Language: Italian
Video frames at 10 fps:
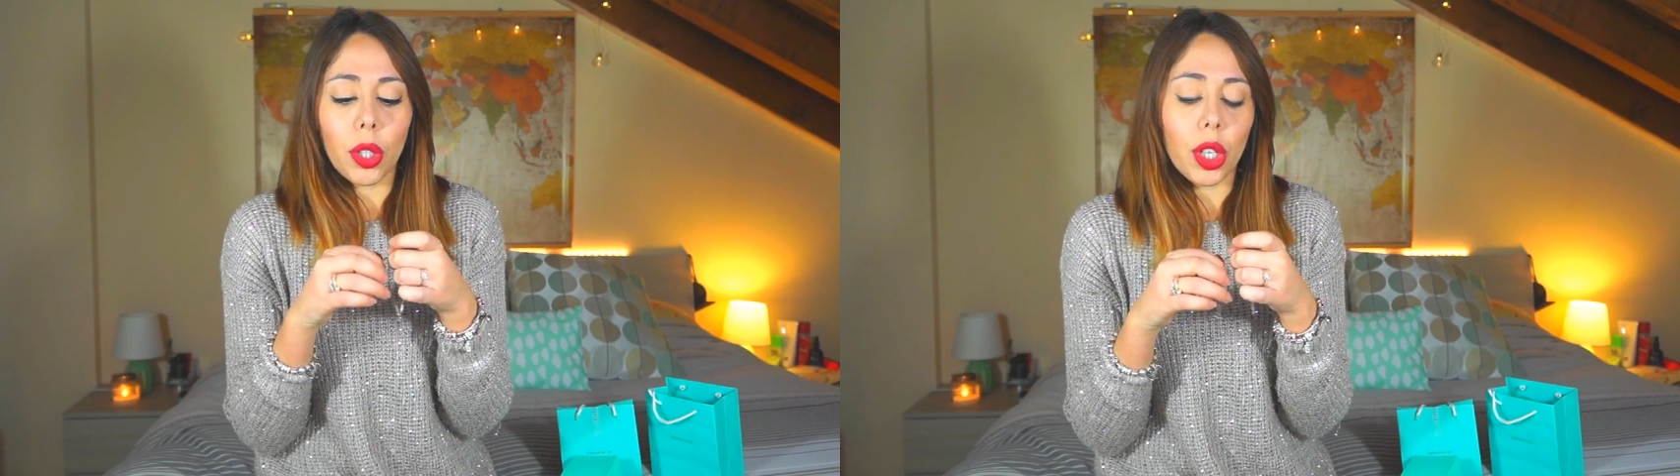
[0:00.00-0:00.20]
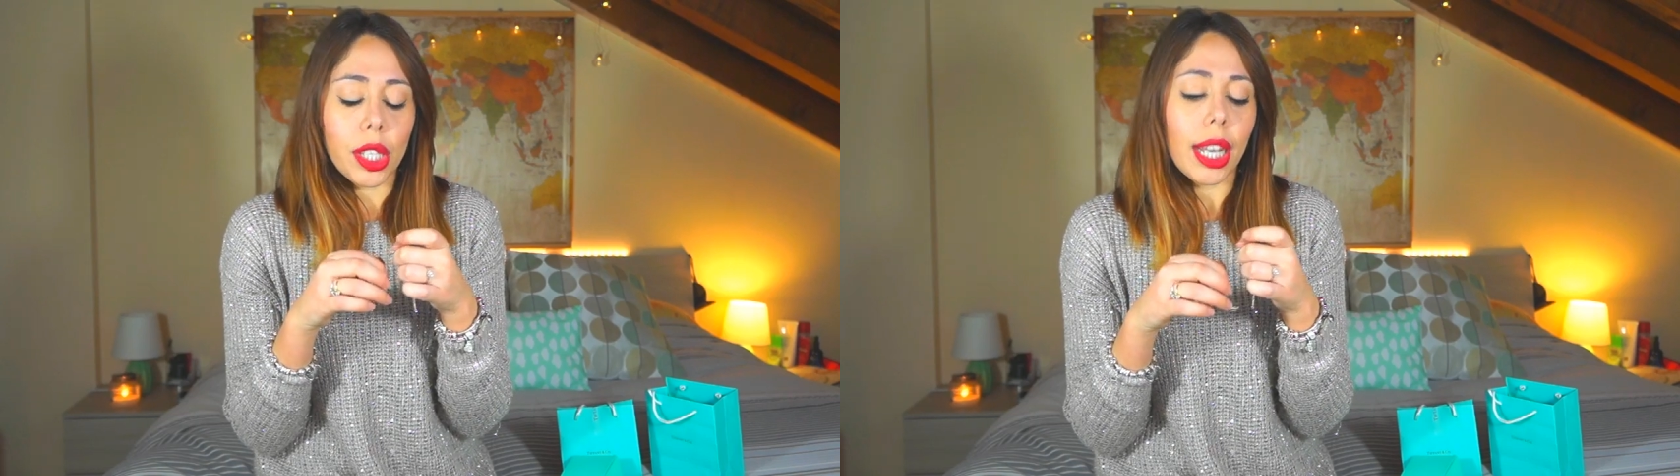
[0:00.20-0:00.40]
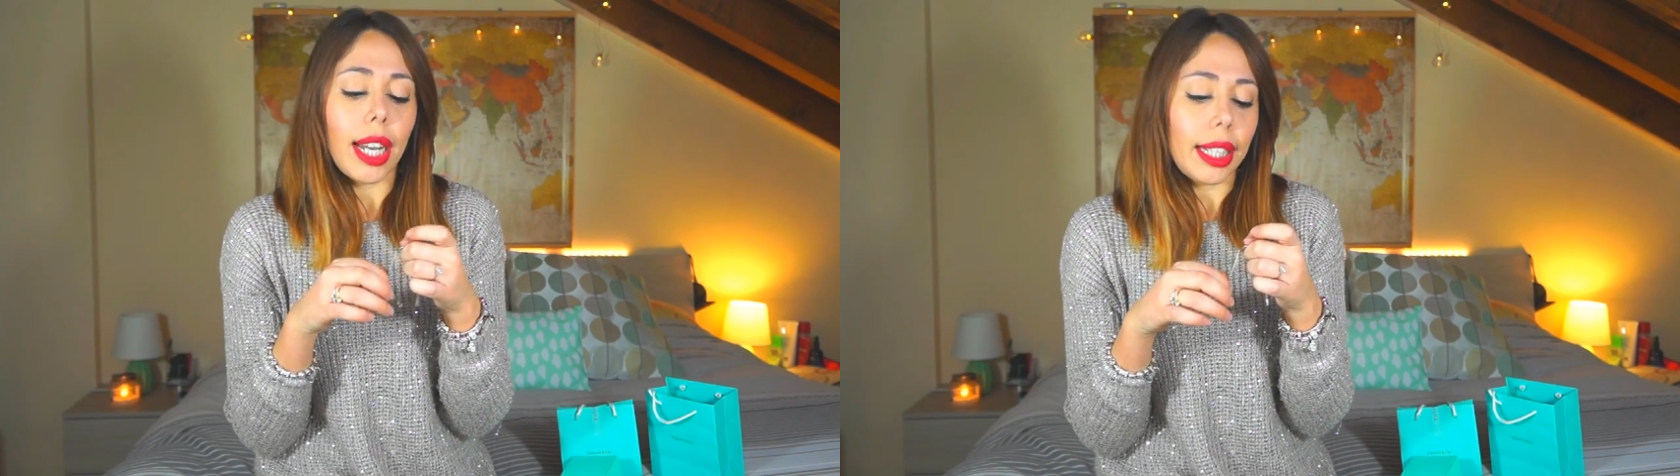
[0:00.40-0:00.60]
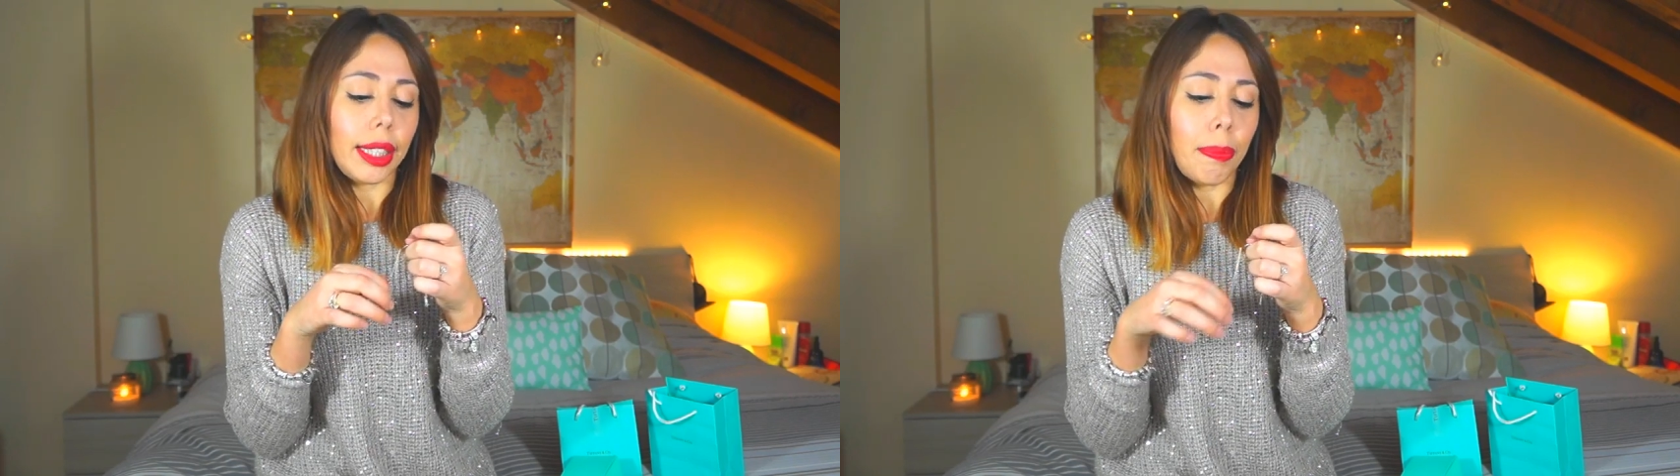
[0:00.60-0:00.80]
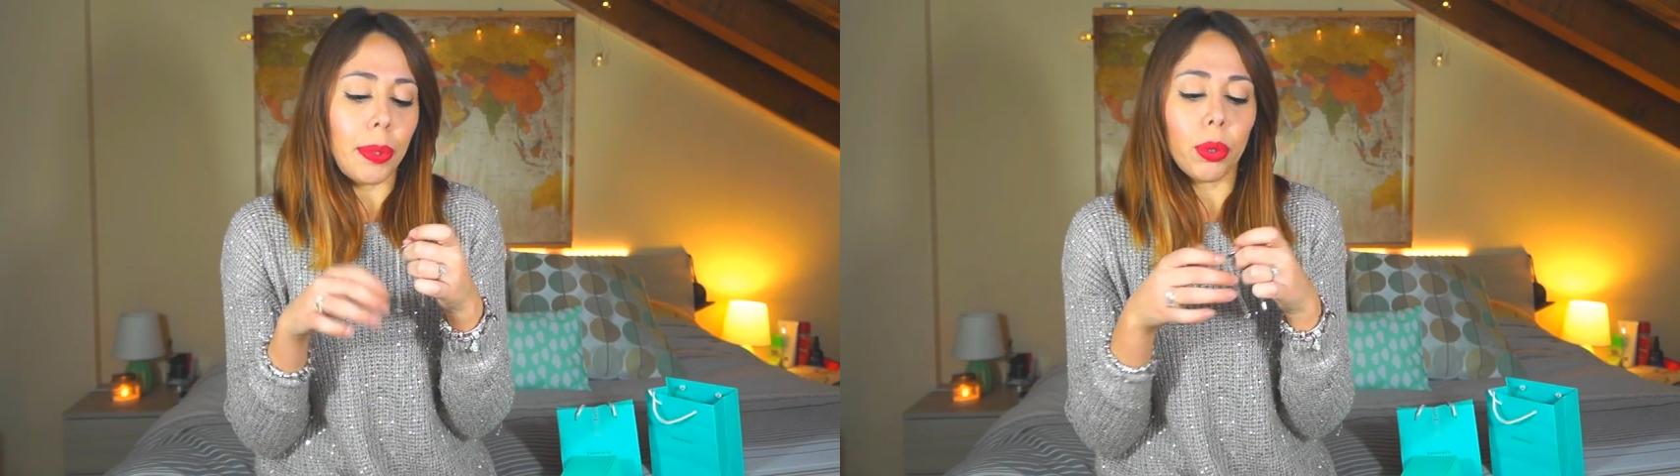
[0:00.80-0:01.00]
costa
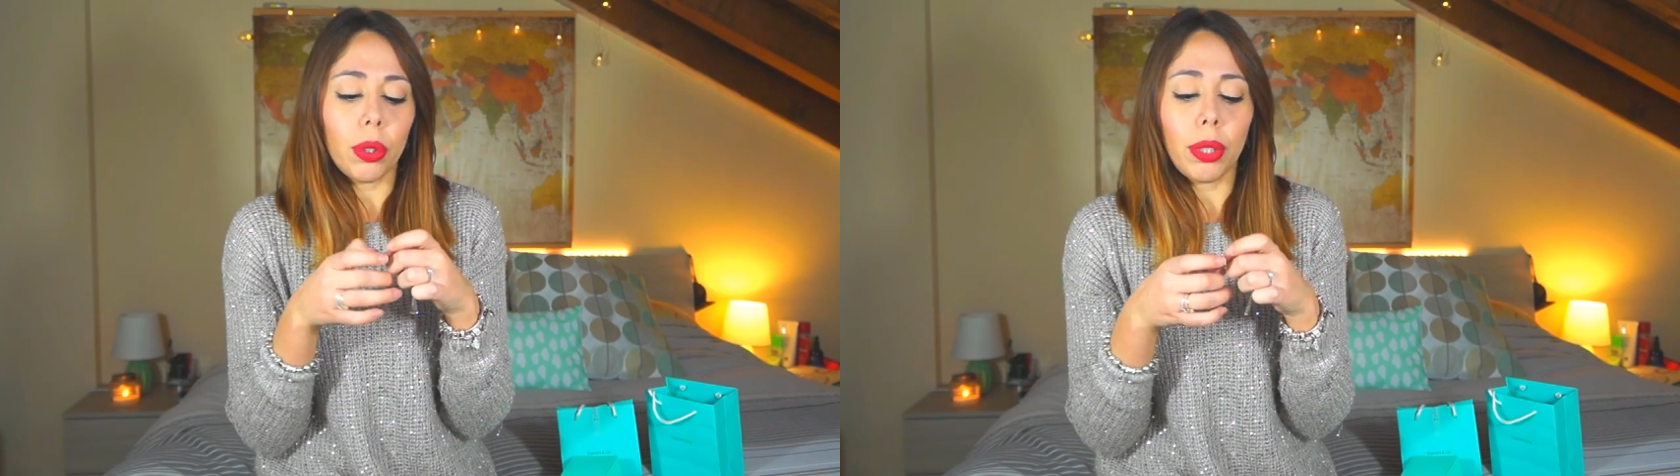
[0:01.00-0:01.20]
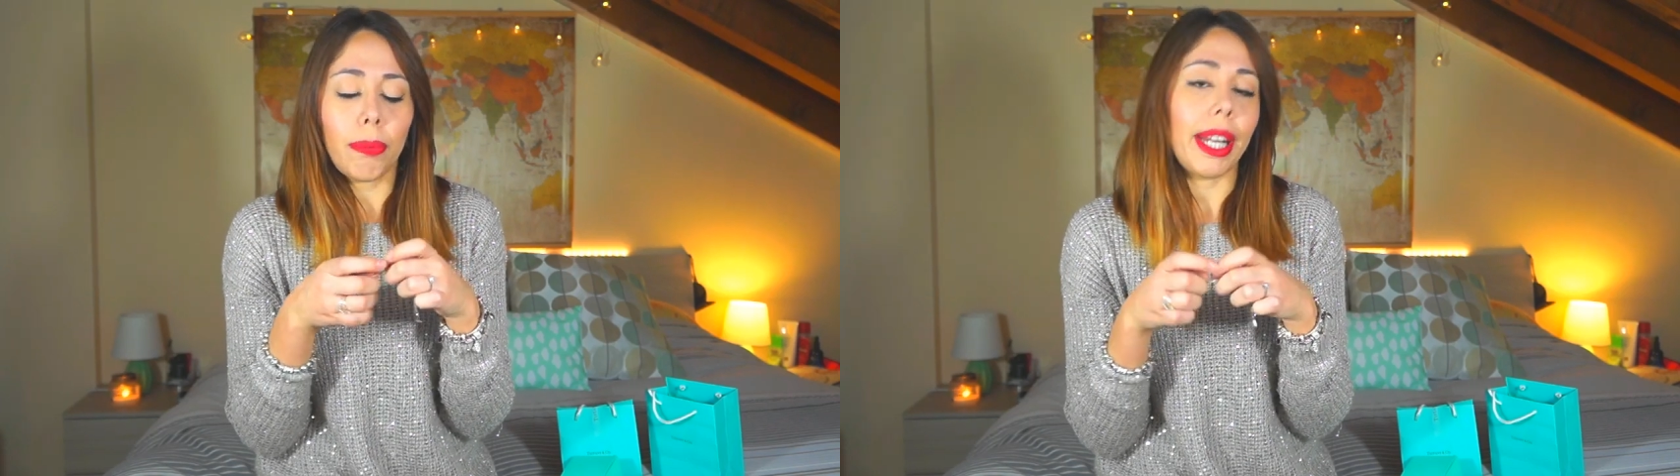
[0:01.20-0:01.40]
di più,